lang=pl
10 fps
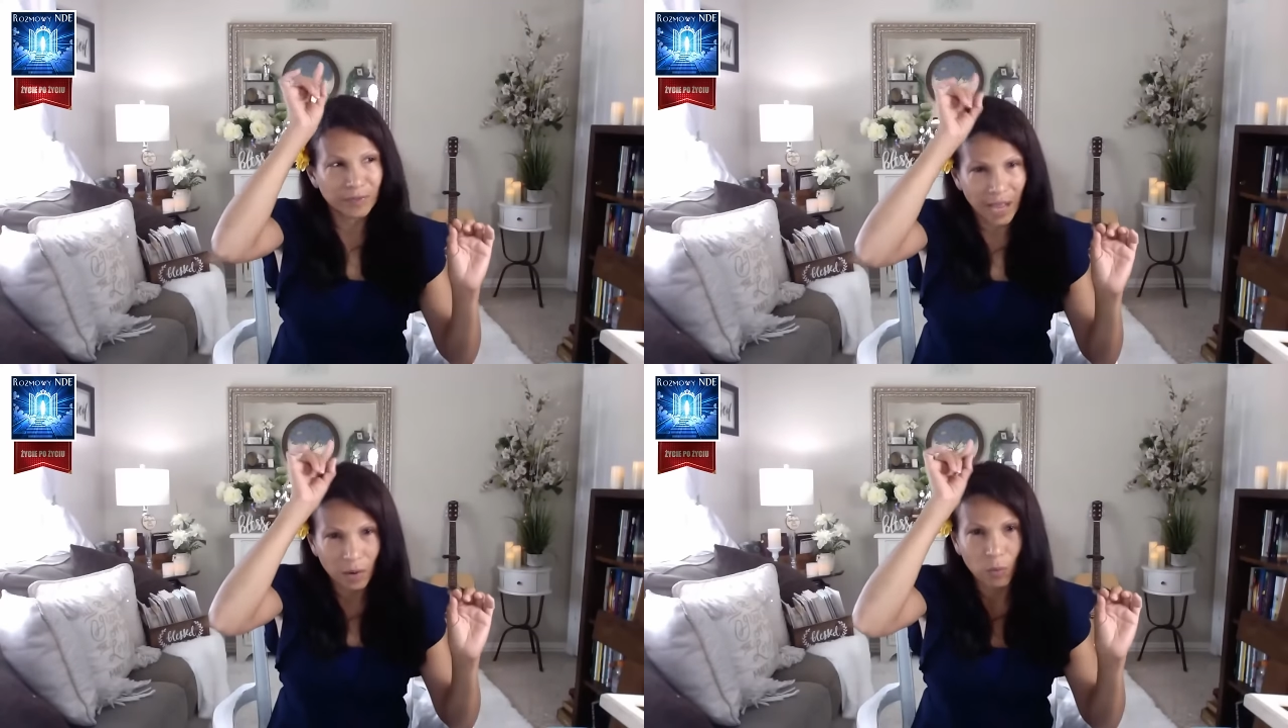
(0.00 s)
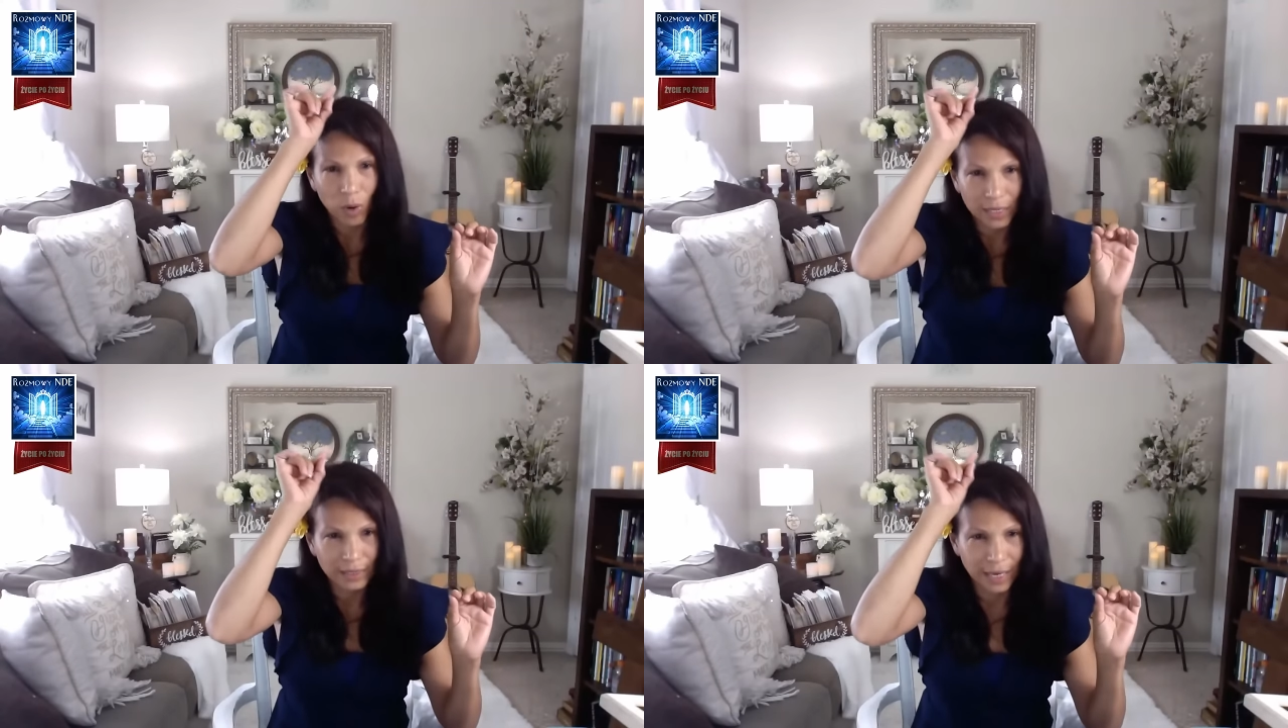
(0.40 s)
A kiedy
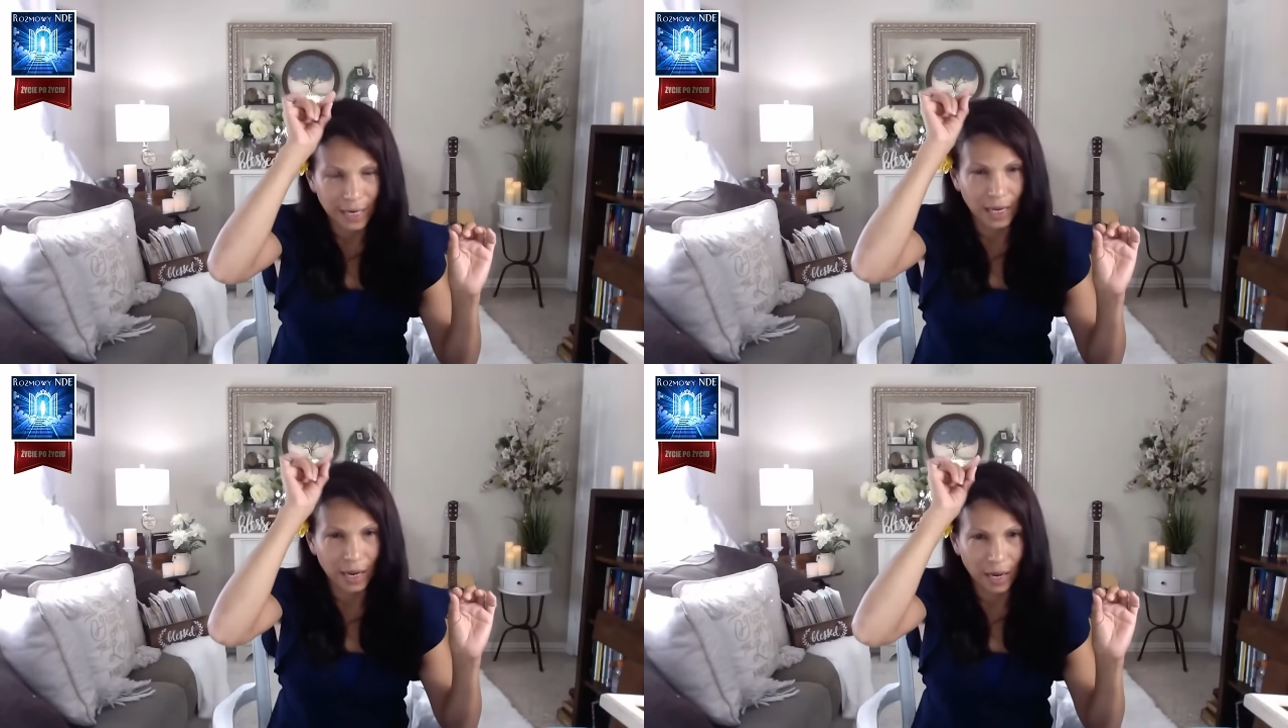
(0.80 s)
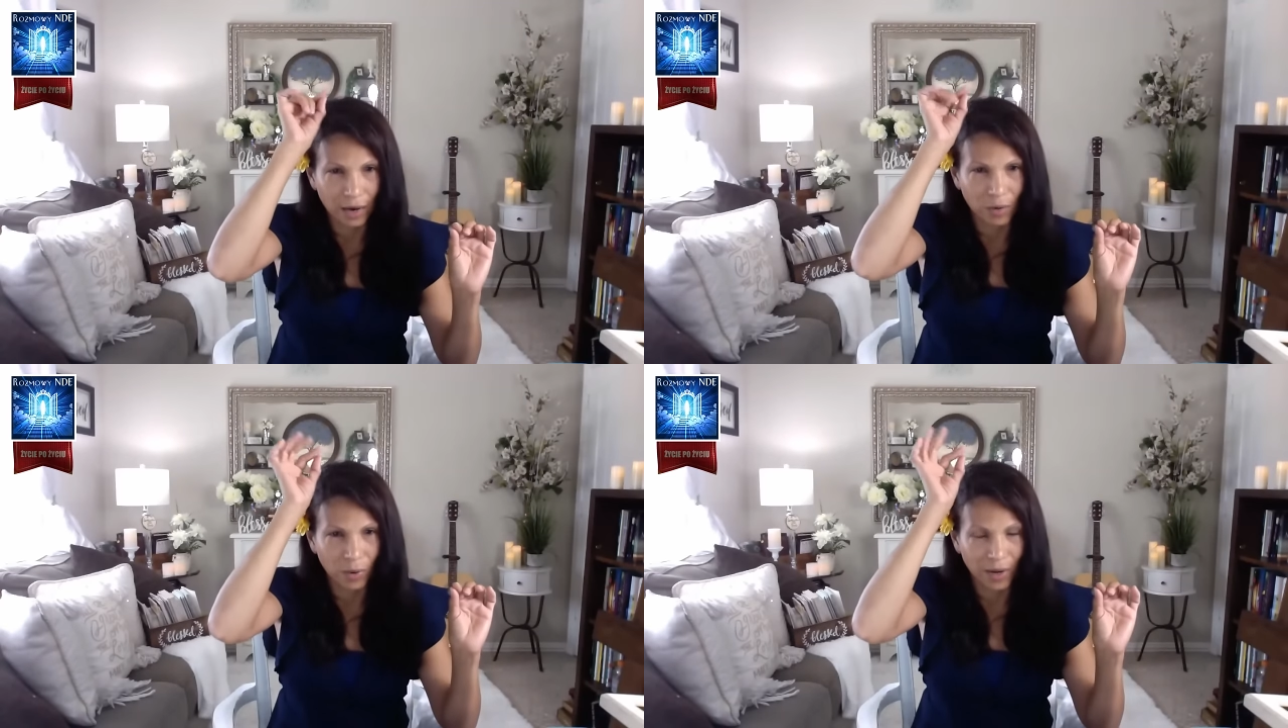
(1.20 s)
ten malutki
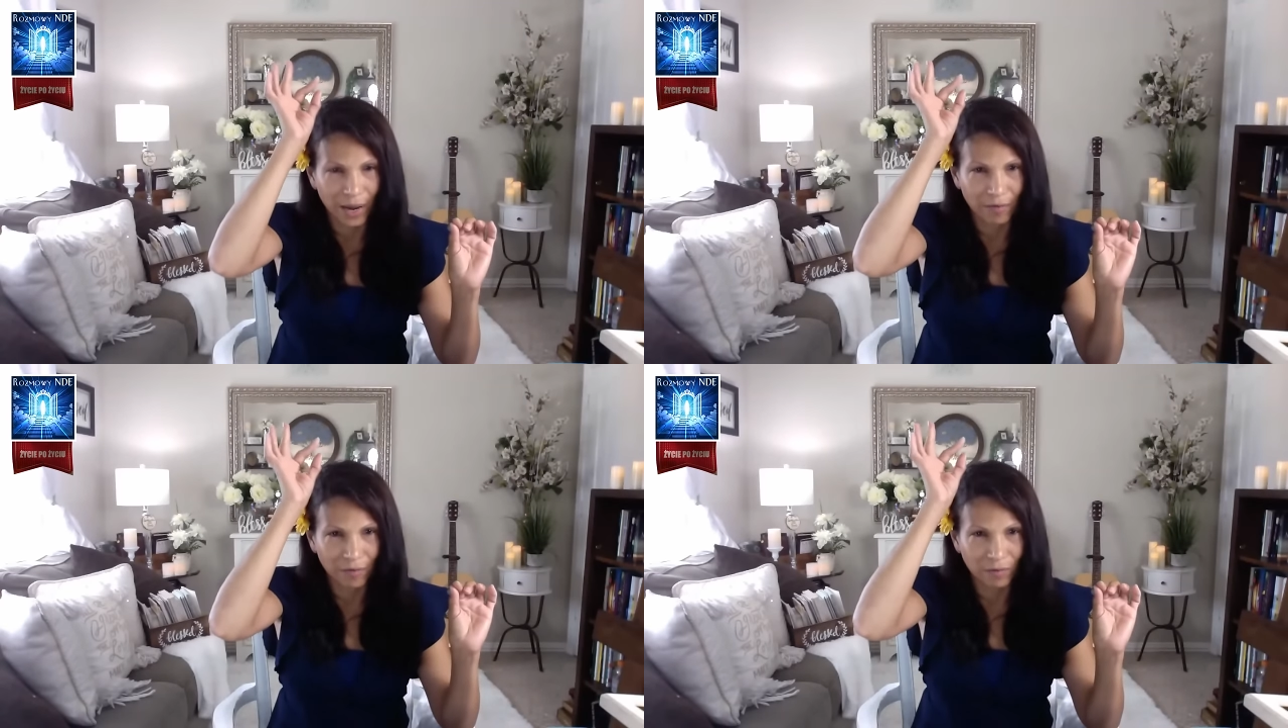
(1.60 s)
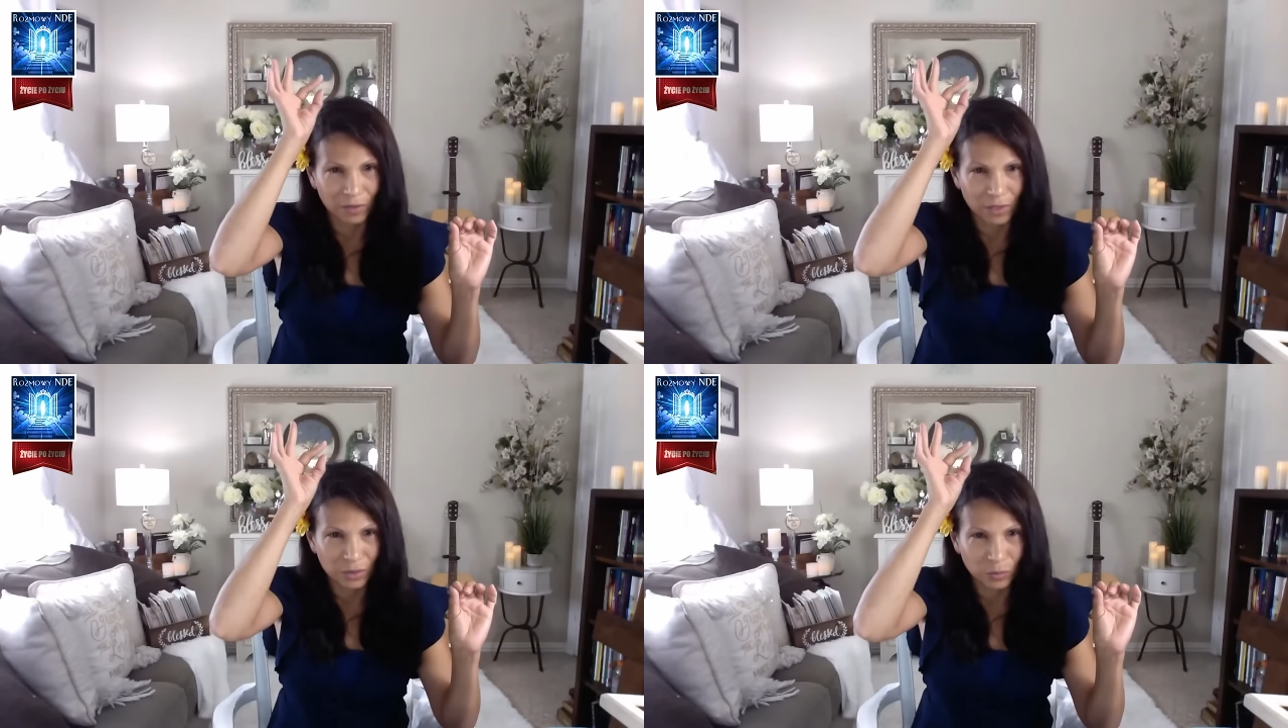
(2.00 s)
włosek wszedł w to
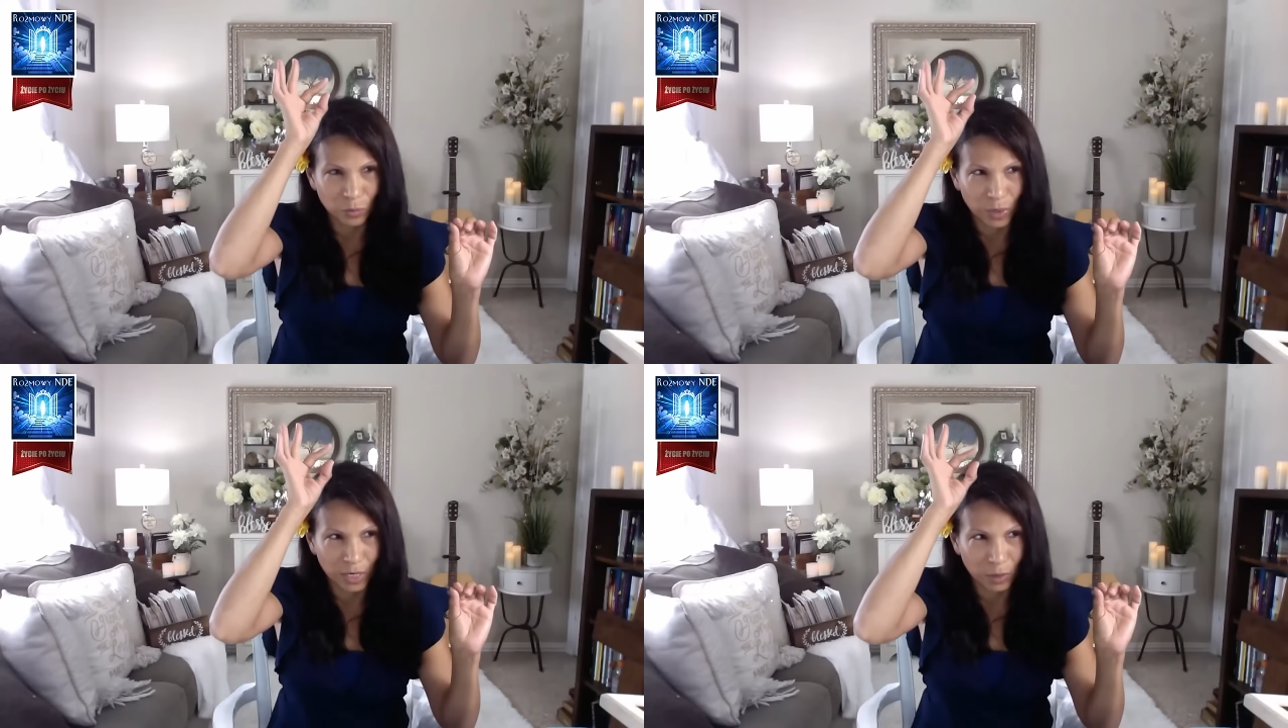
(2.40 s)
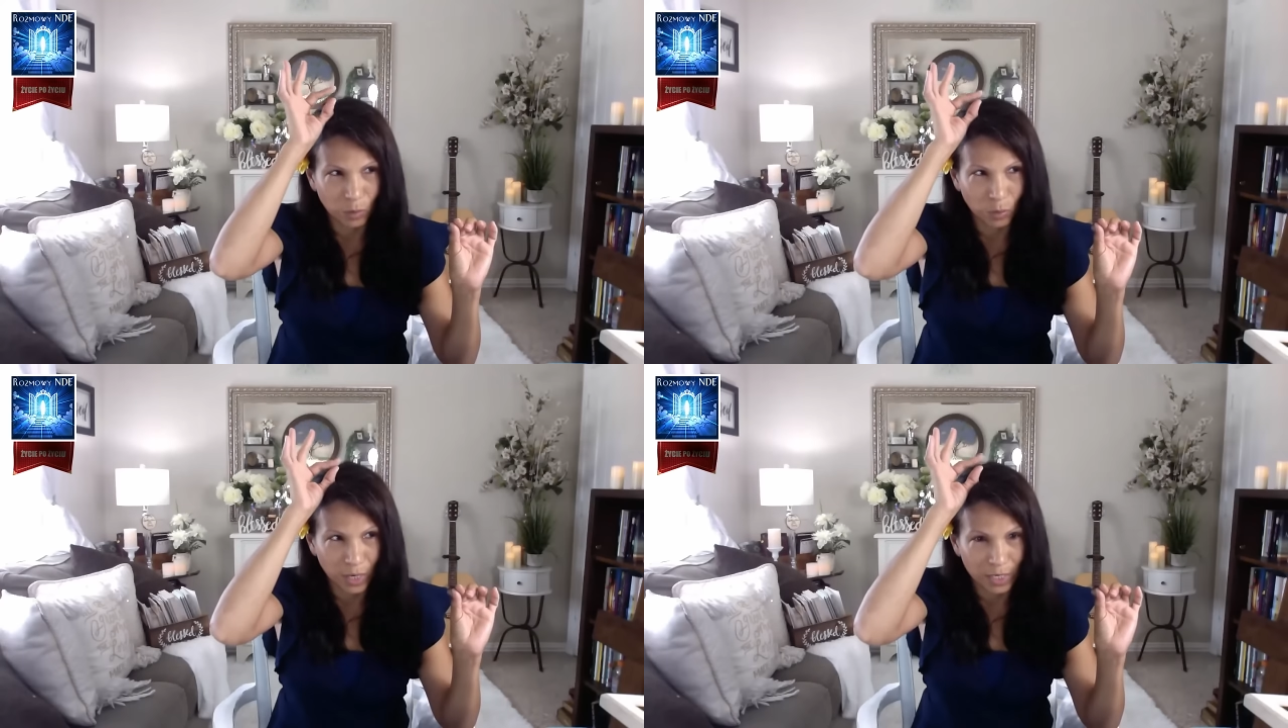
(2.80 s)
złote
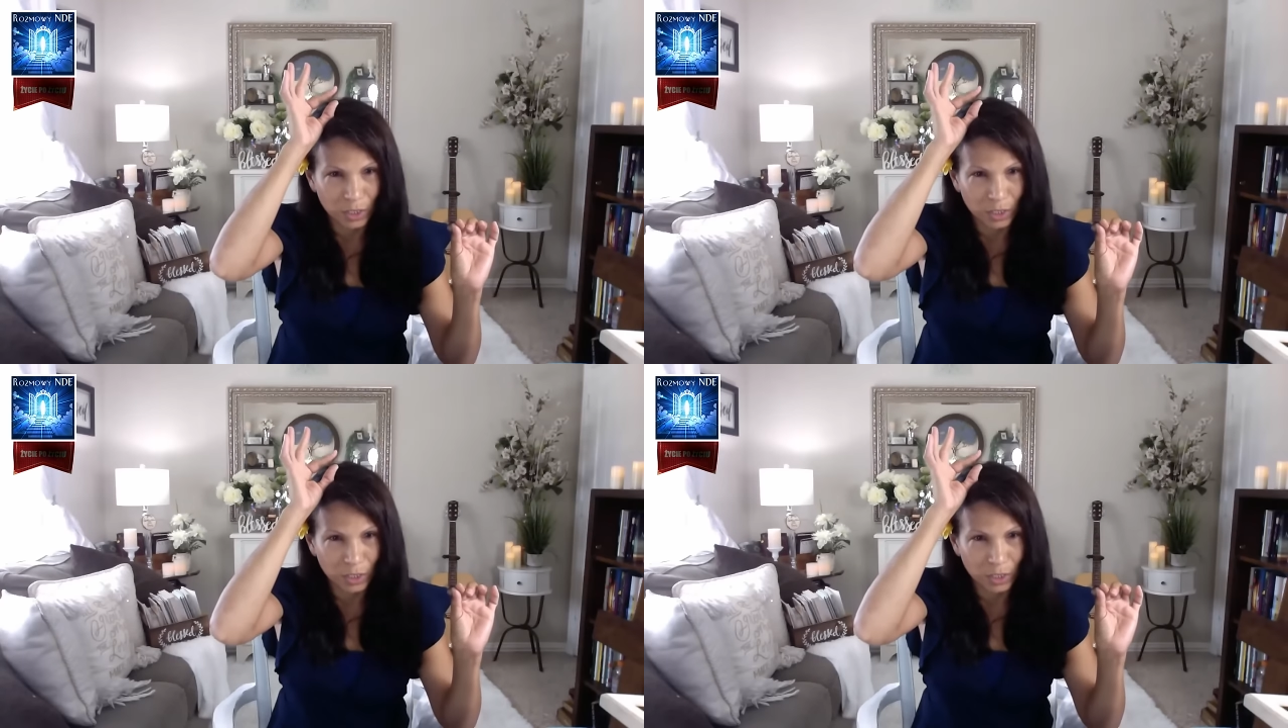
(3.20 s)
światło,